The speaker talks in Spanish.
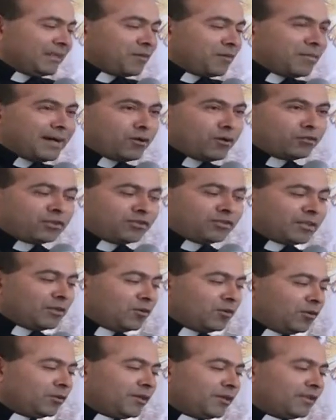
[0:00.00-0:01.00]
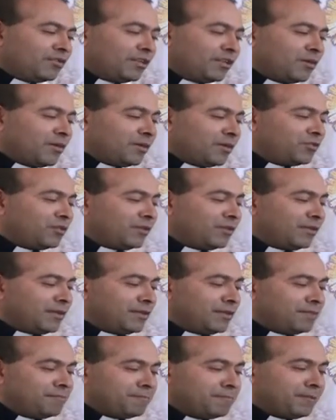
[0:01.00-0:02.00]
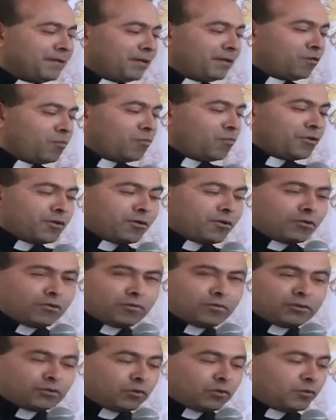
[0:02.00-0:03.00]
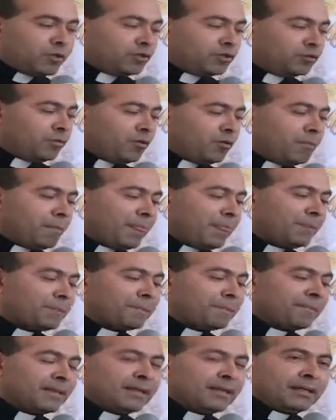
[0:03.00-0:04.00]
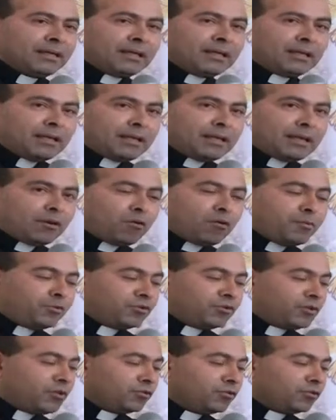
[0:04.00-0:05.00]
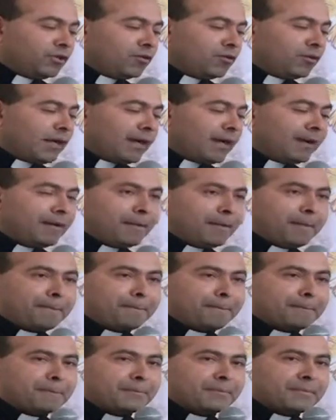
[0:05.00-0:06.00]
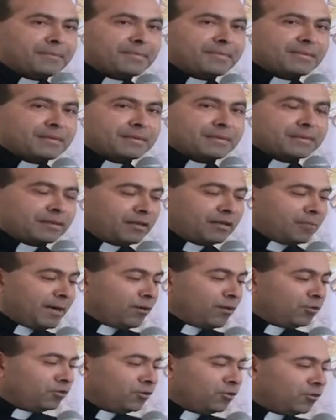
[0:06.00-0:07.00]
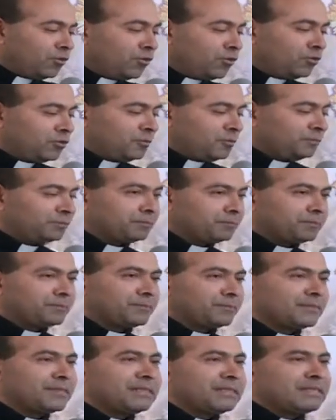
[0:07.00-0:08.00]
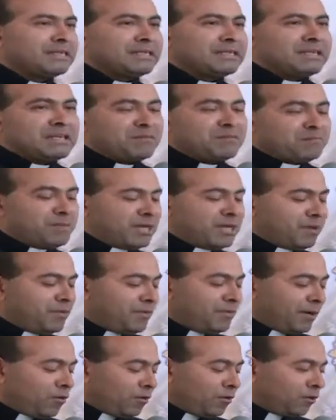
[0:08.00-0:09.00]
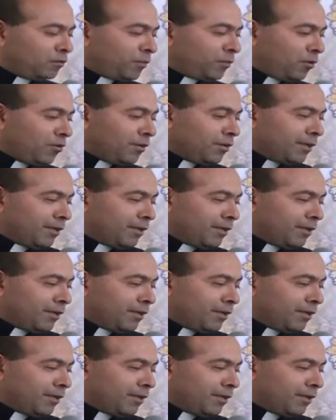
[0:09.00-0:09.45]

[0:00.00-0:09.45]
Hermanos sacerdotes que presiden en comunión con nuestro obispo, la comisión sinodal, hermanos todos. Bien, a mí me corresponde